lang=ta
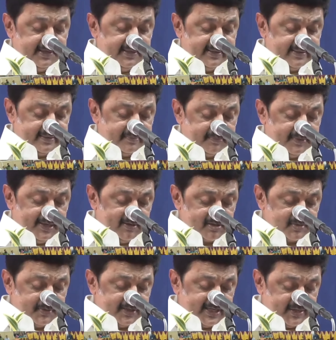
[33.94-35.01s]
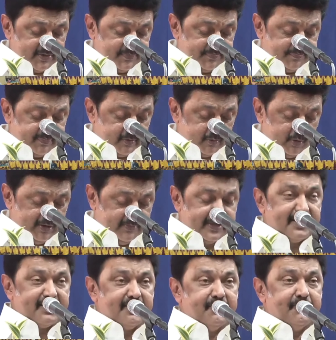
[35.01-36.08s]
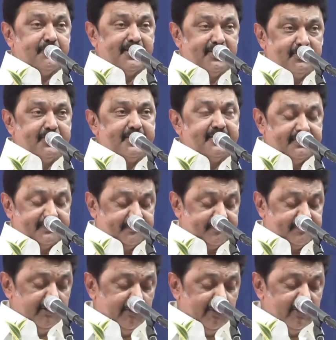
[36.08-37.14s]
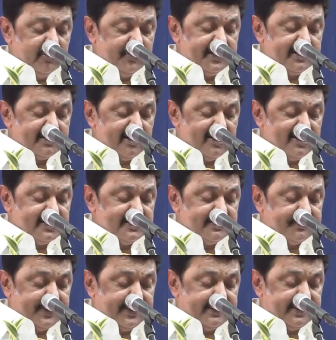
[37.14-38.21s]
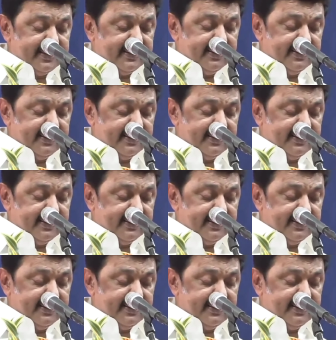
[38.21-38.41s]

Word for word: நீங்க மாணவ சமுதாயம் ஒளிபெற பாடுபடுறீங்க இவ்வளவு பெரிய காலேஜ் படிக்க